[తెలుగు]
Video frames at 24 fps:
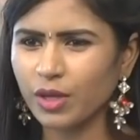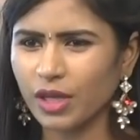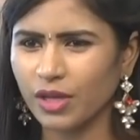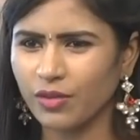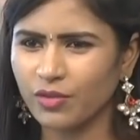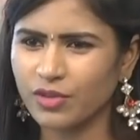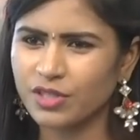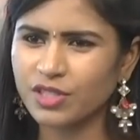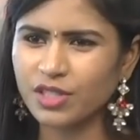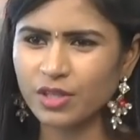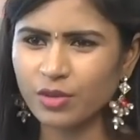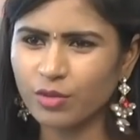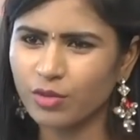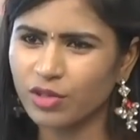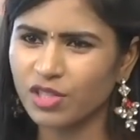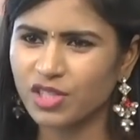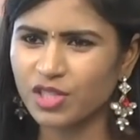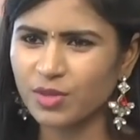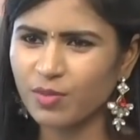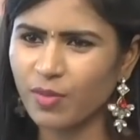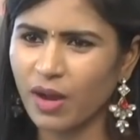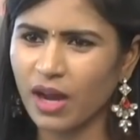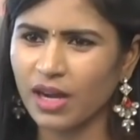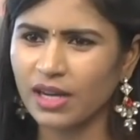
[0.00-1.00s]
ఈ విషయం
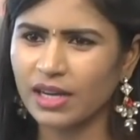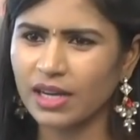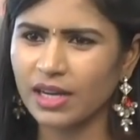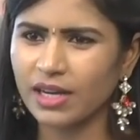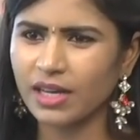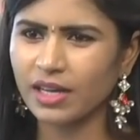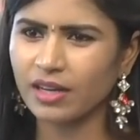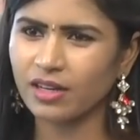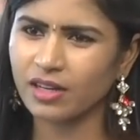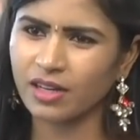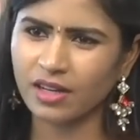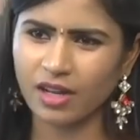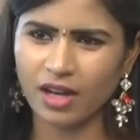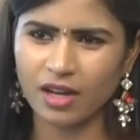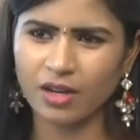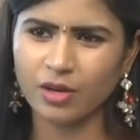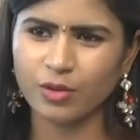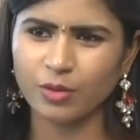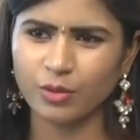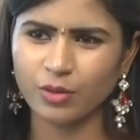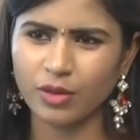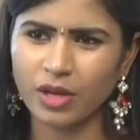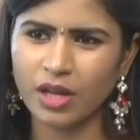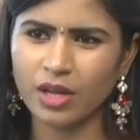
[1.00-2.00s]
గురించి మాట్లాడారు నేను
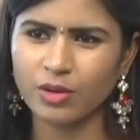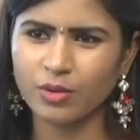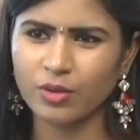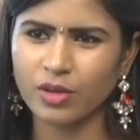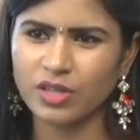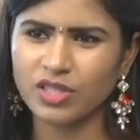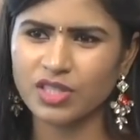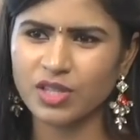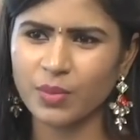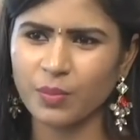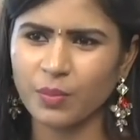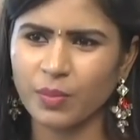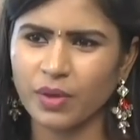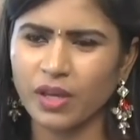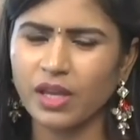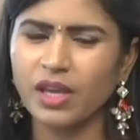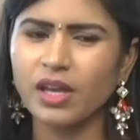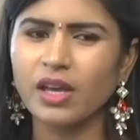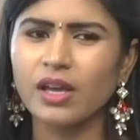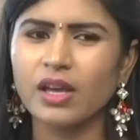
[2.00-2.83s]
అక్కడ ఉన్నాను అని చెప్పి